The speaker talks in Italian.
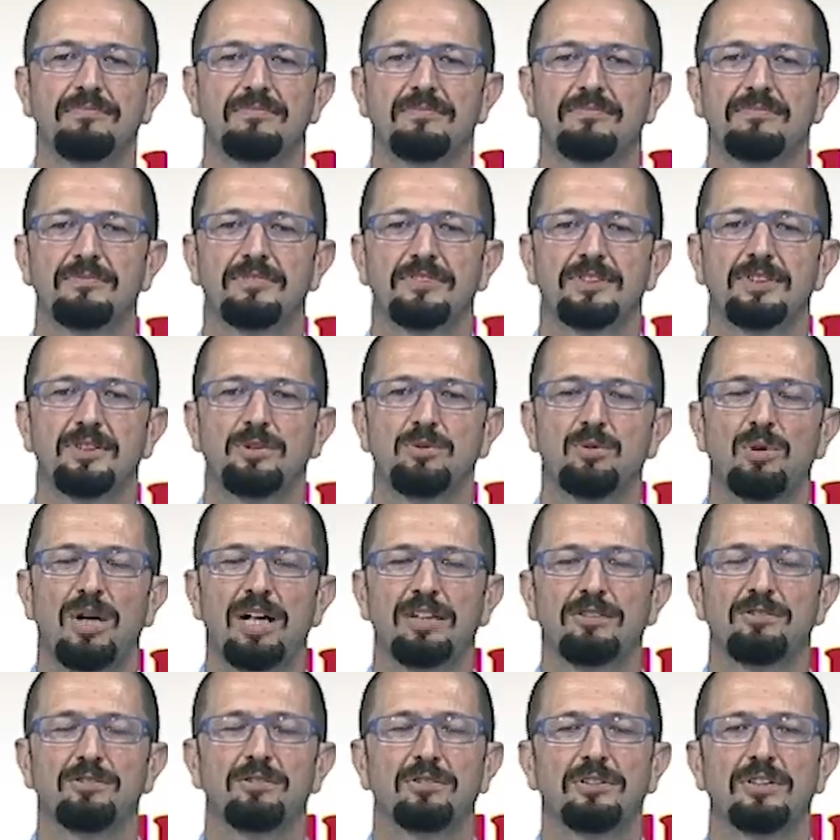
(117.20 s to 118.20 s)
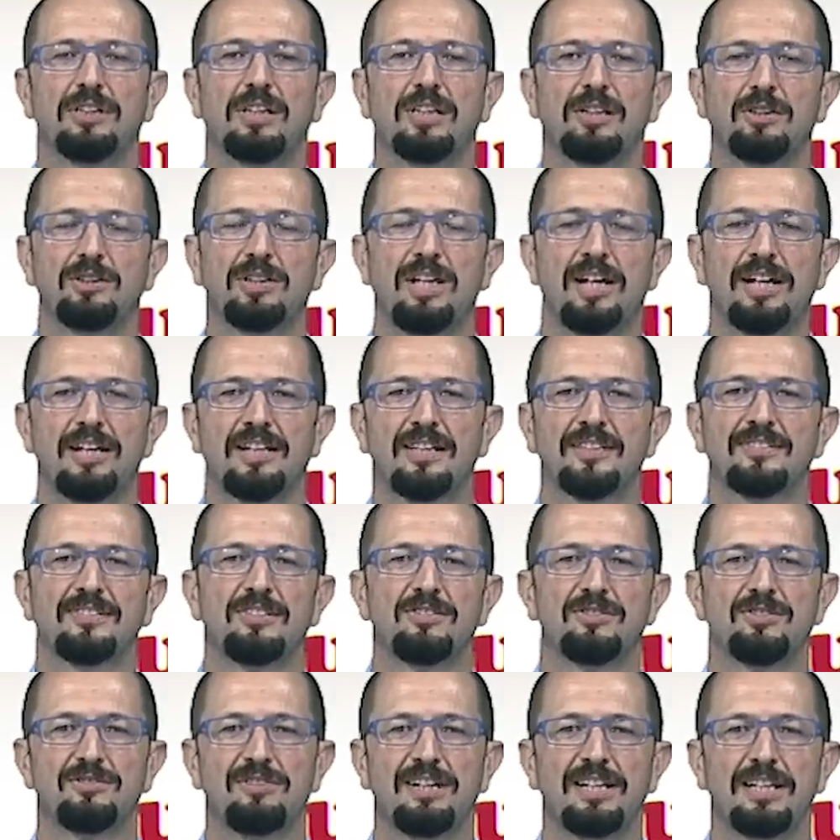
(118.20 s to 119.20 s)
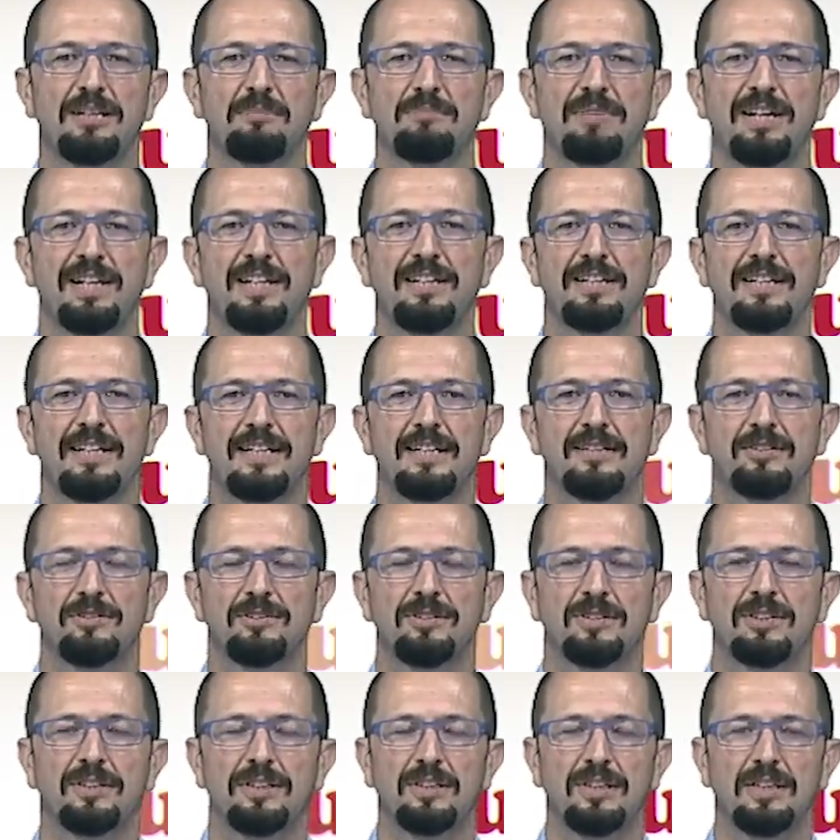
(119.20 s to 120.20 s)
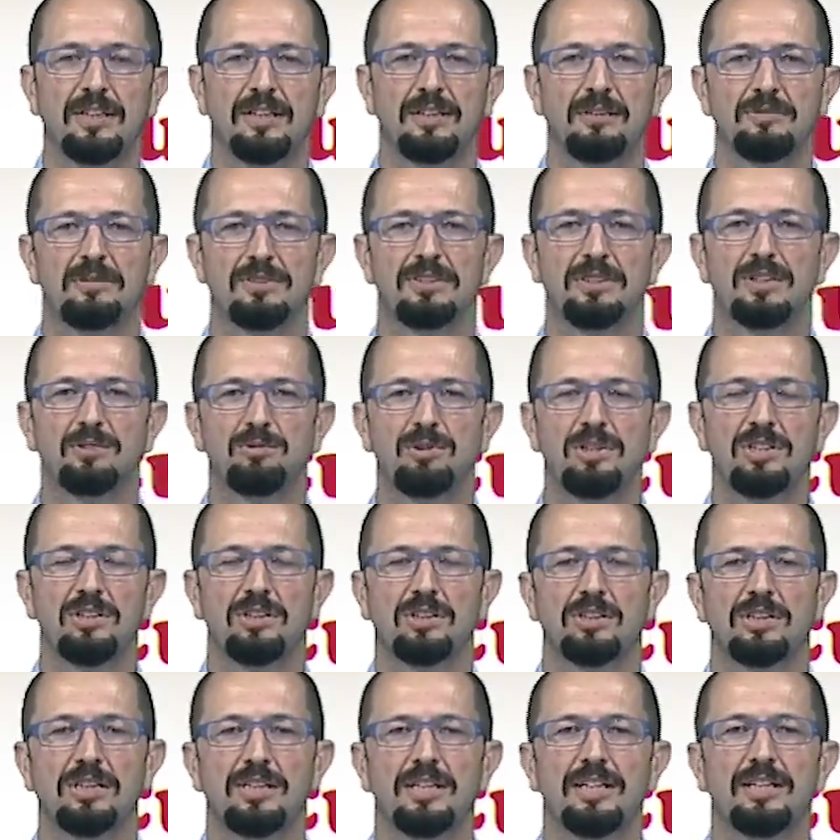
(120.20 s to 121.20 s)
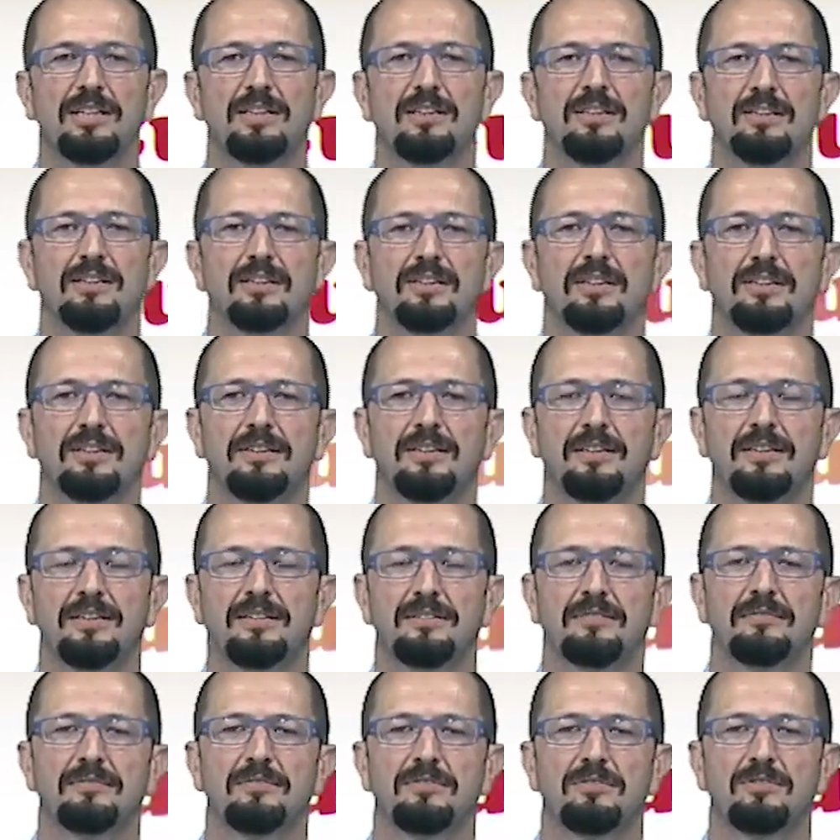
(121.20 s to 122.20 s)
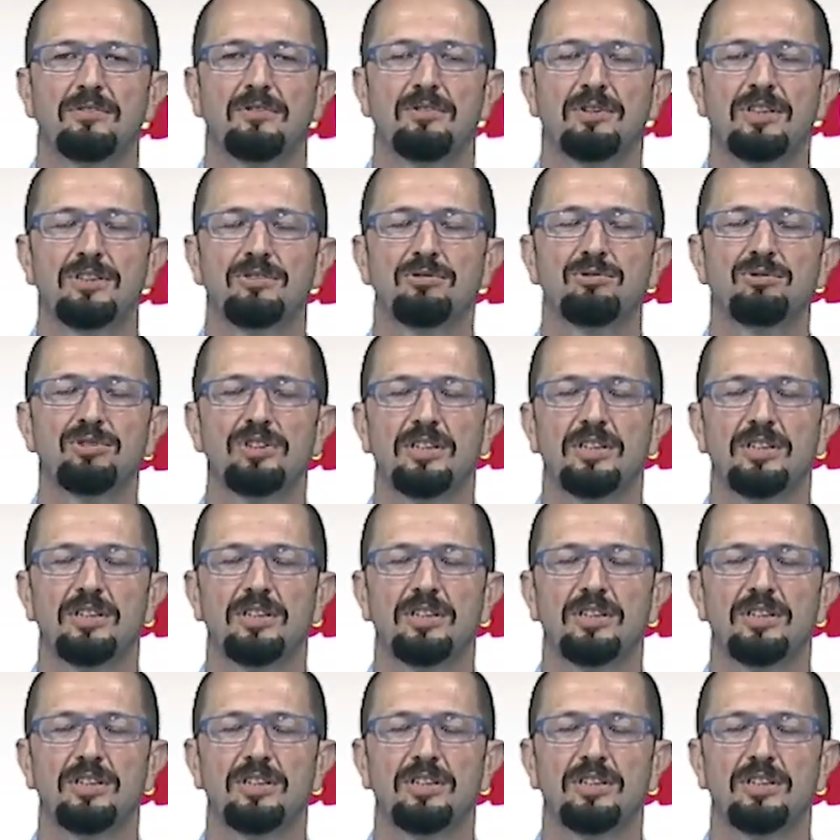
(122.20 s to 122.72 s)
situato nell'odierna San Giovanni Marignano, queste due donne, eh, con la scusa